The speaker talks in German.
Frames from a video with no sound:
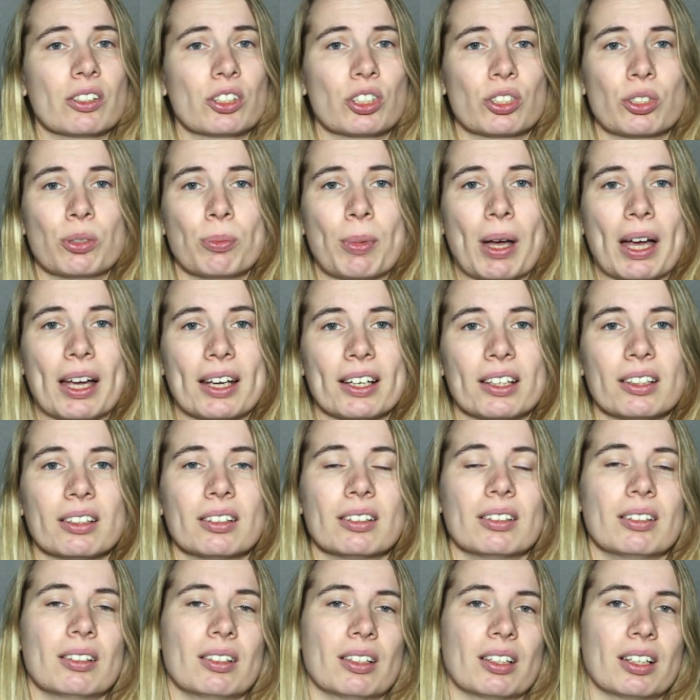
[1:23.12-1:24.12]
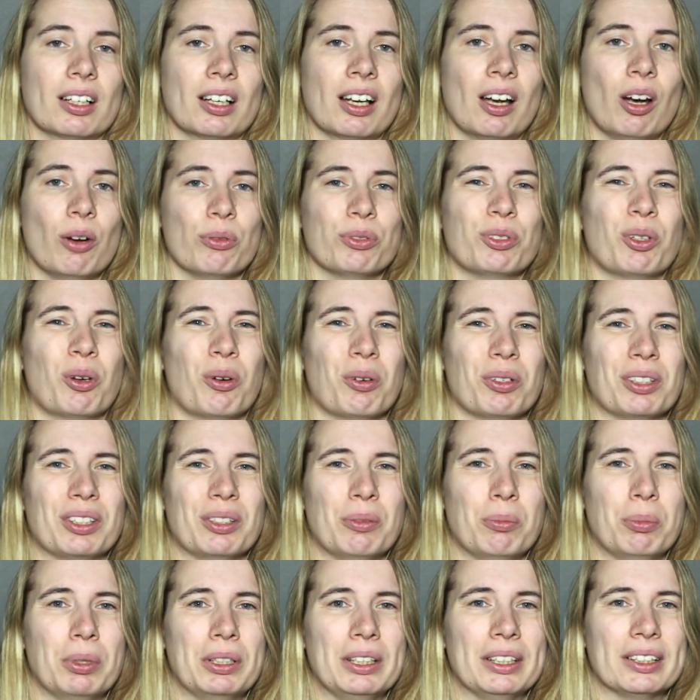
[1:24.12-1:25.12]
Zum einen kauft ihr euch
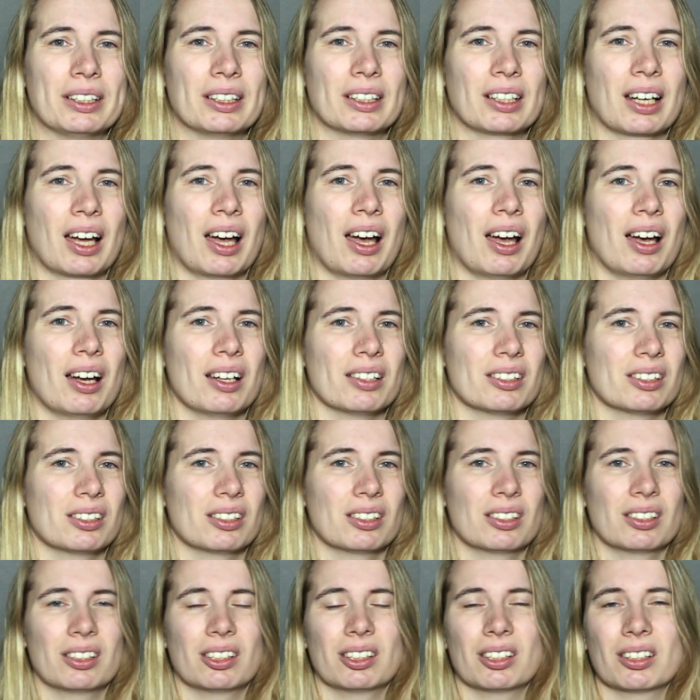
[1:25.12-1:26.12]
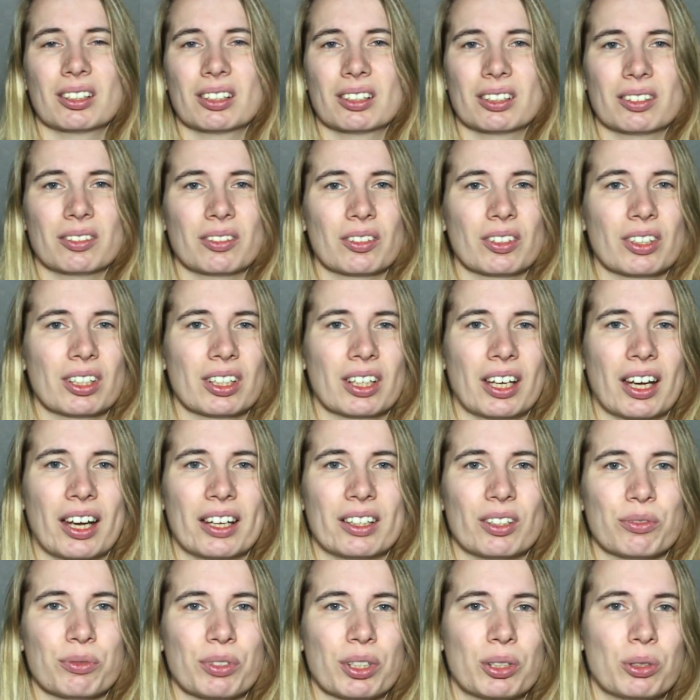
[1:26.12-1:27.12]
eine billige Karte,
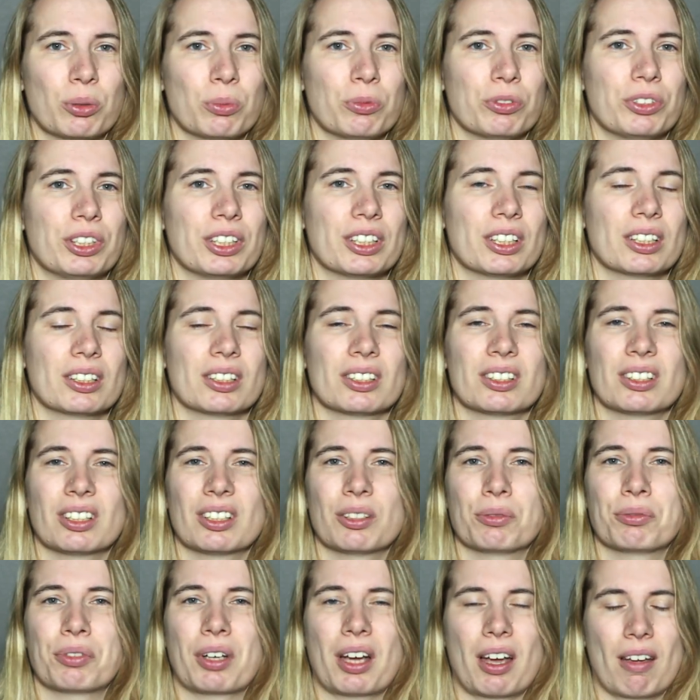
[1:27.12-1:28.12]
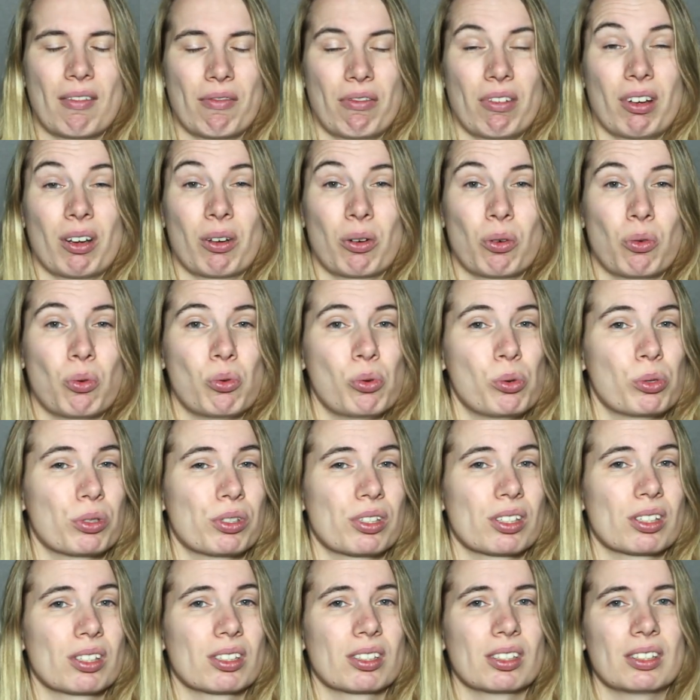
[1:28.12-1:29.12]
keine vernünftige, ist die Gefahr einfach
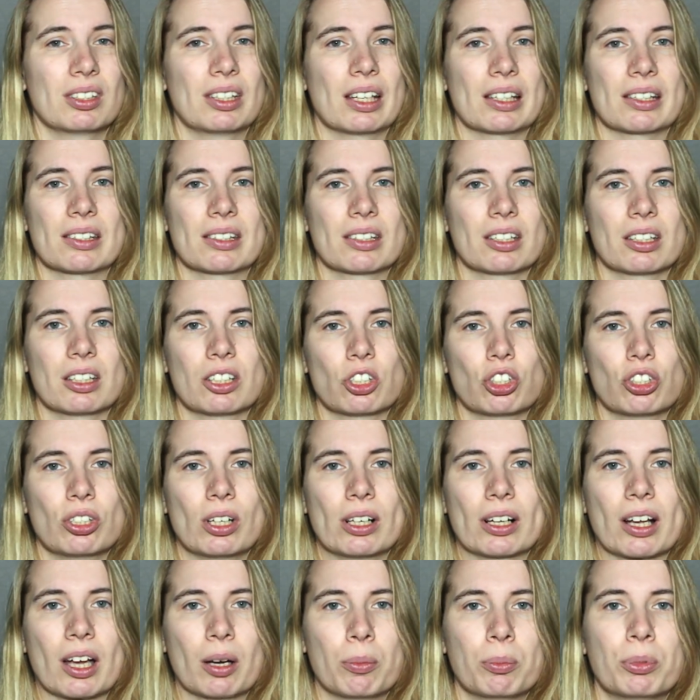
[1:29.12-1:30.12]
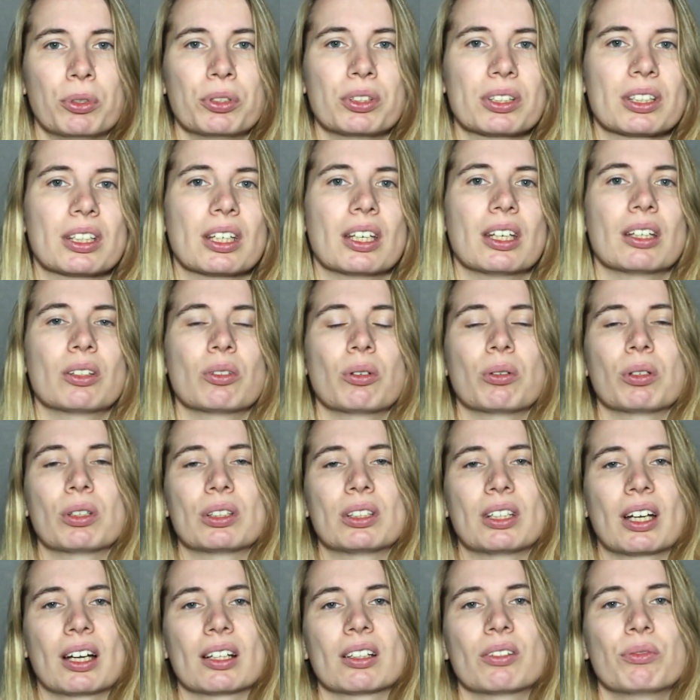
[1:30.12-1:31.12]
groß, dass die schnell kaputt geht,
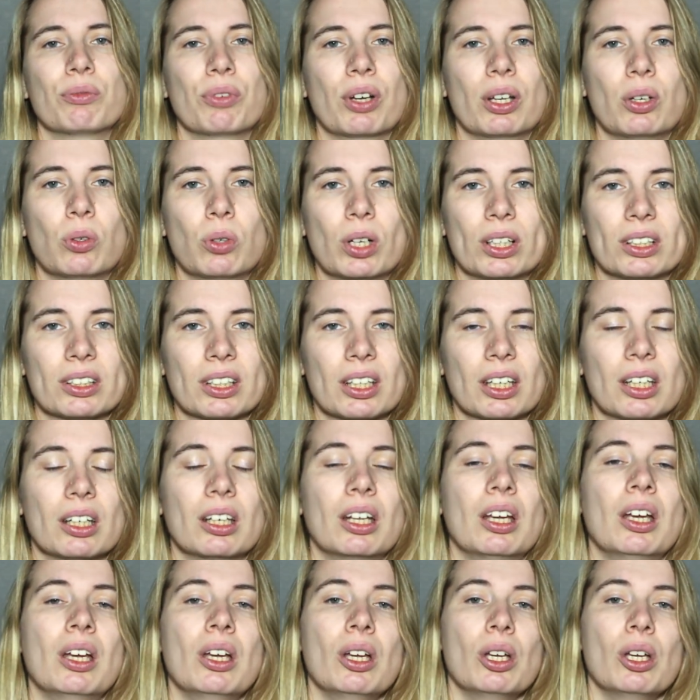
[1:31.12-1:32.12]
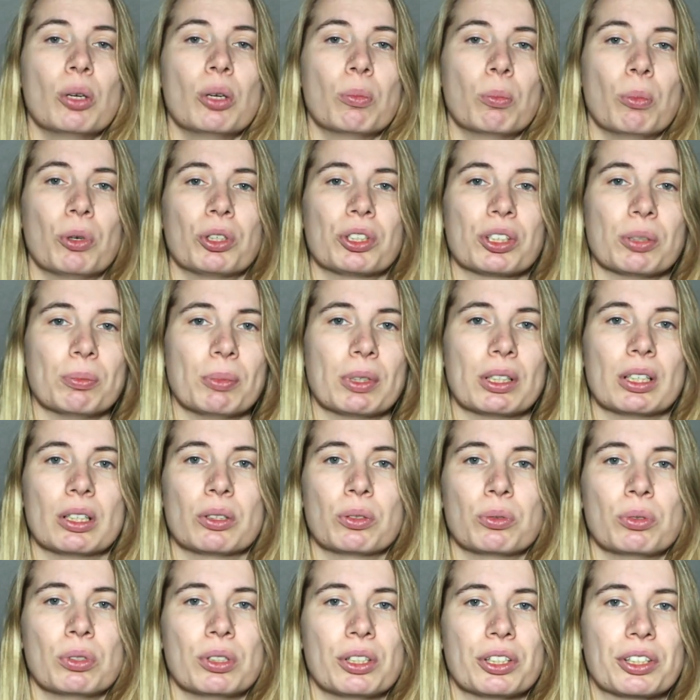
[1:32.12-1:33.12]
eure Daten verloren gehen. Möchte man
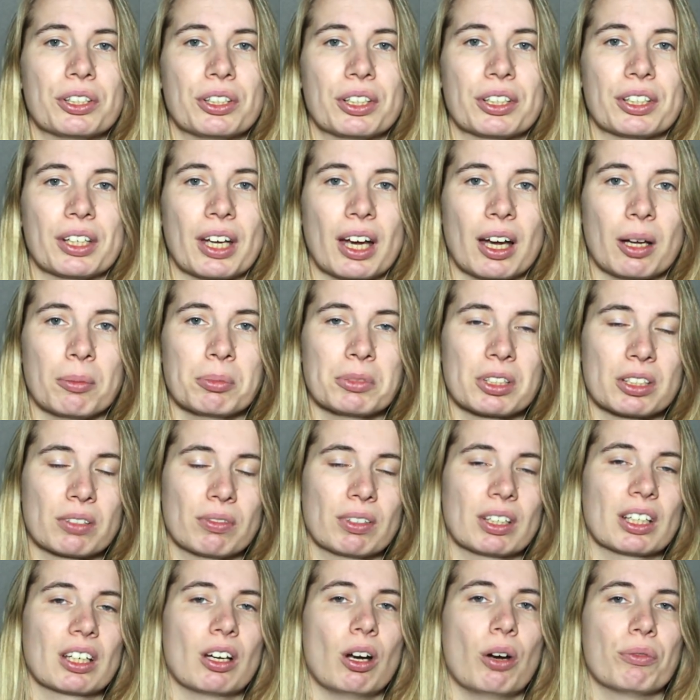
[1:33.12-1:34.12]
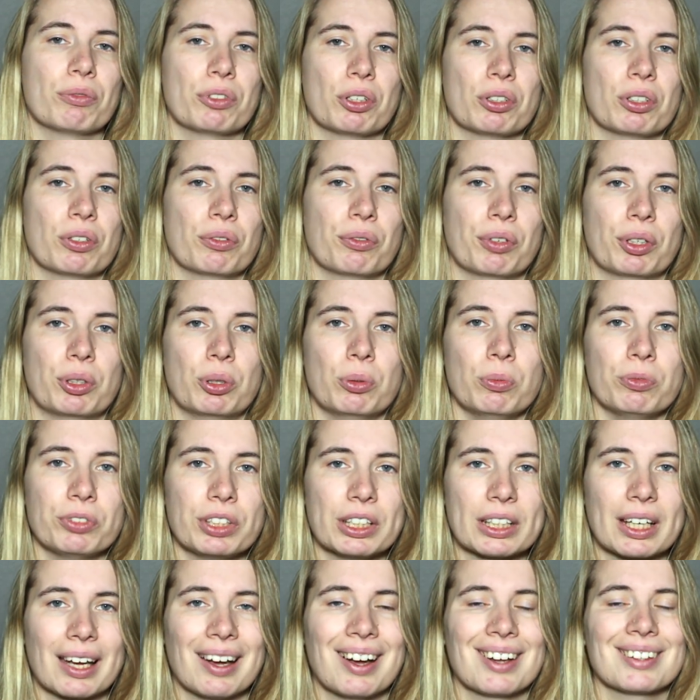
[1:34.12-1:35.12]
natürlich nicht haben, deswegen kauft euch eine
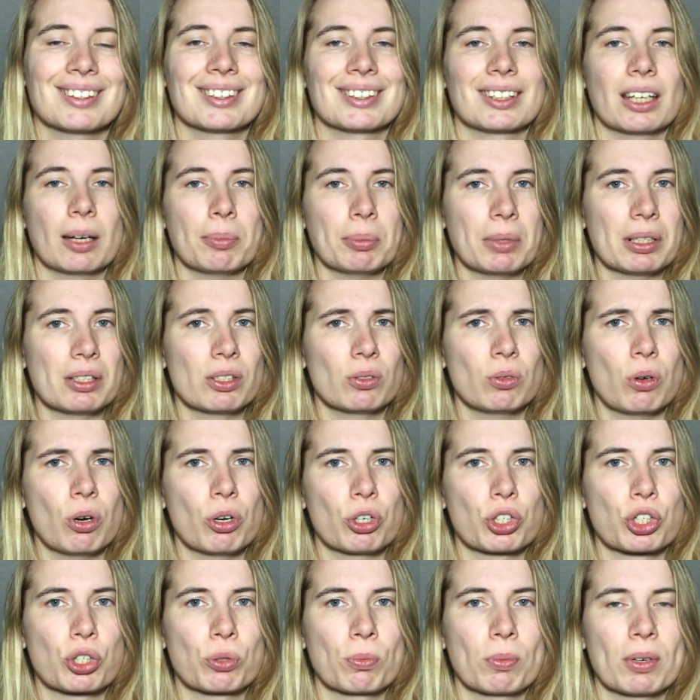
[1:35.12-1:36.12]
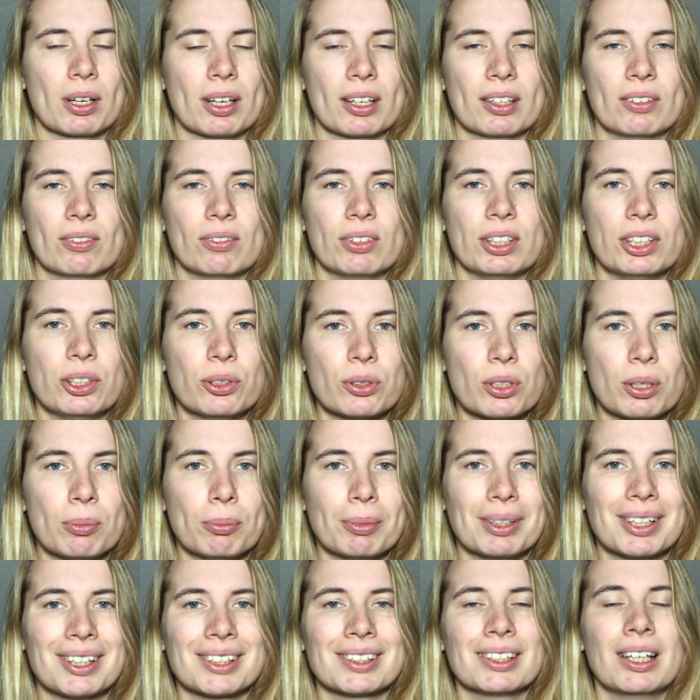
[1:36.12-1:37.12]
vernünftige Karte. Ich habe dazu auch schon mal ein Video
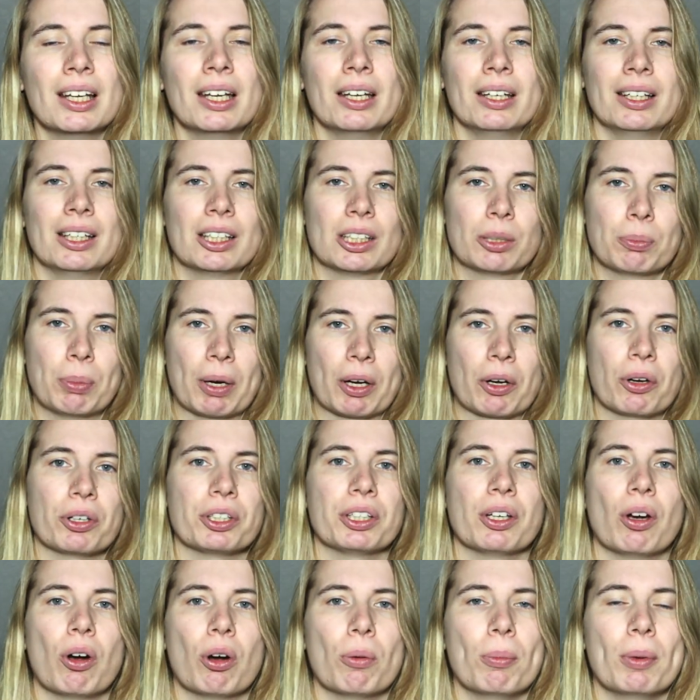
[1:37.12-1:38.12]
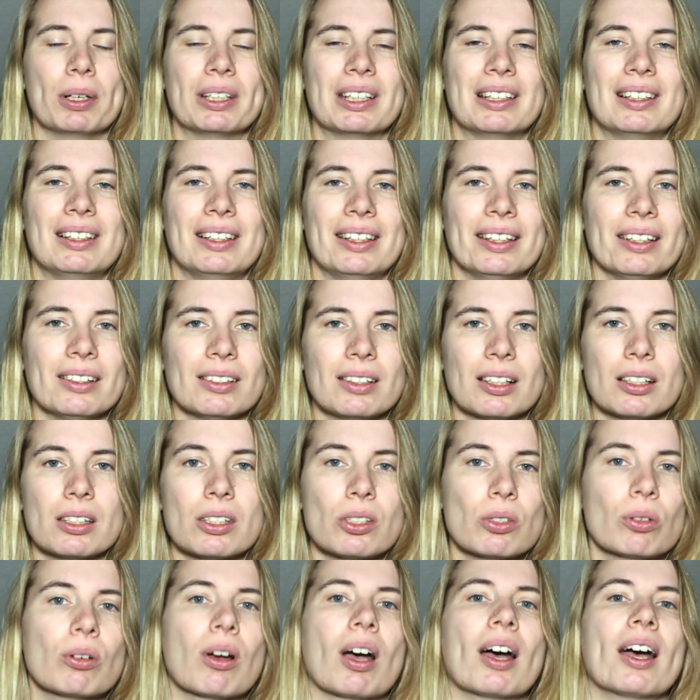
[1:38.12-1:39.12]
gemacht. Ich packe euch hier auch mal den Link
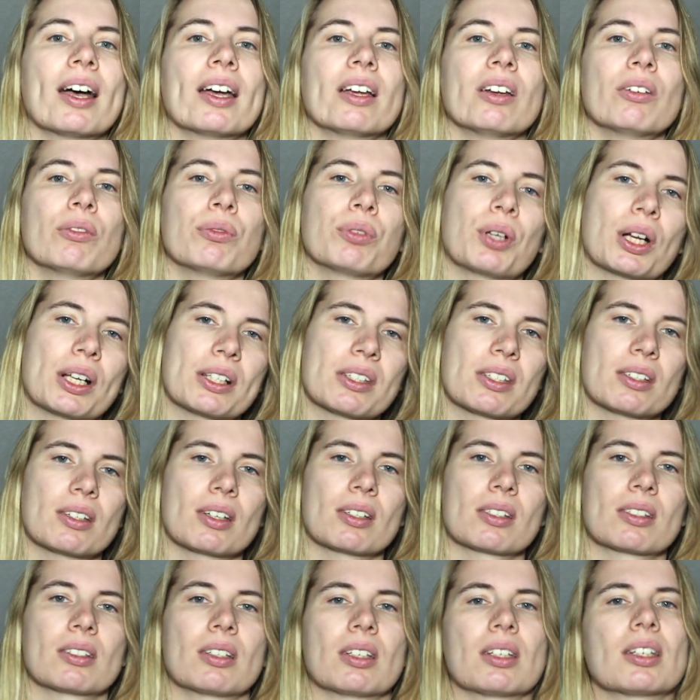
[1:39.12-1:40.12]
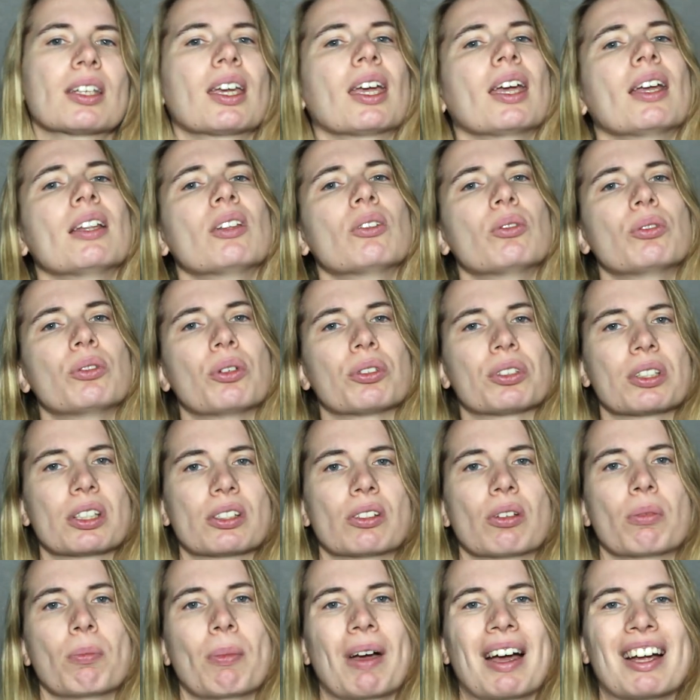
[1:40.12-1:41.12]
dazu rein, falls ihr das nicht kennt und euch
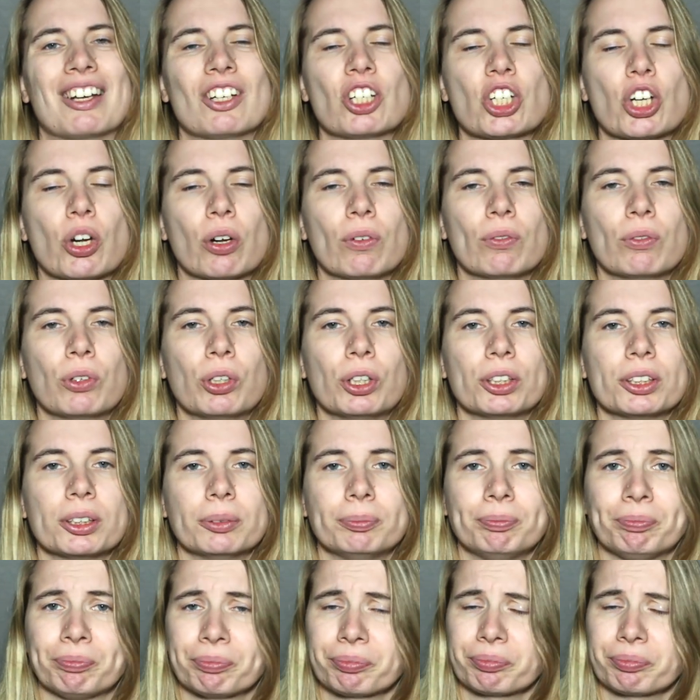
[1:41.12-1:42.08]
das nochmal anschauen wollt.